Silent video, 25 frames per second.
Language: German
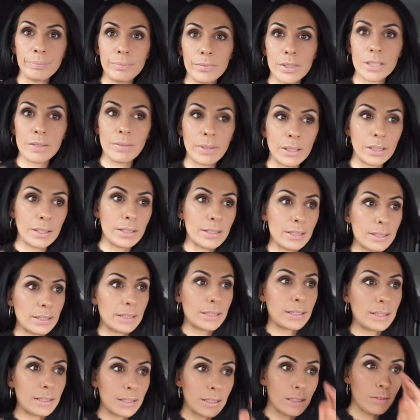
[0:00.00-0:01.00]
Deswegen ist
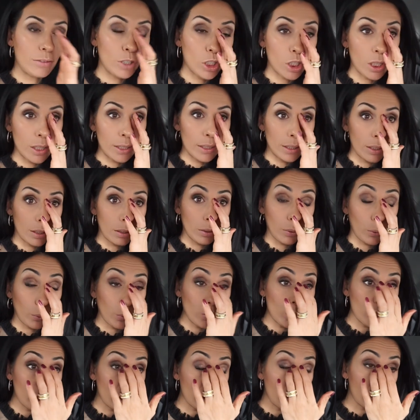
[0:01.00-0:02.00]
es jetzt hier wahrscheinlich
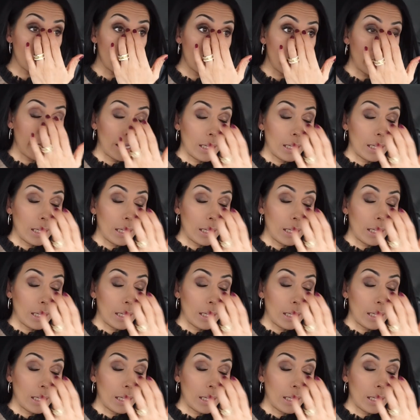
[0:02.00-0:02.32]
gerötet.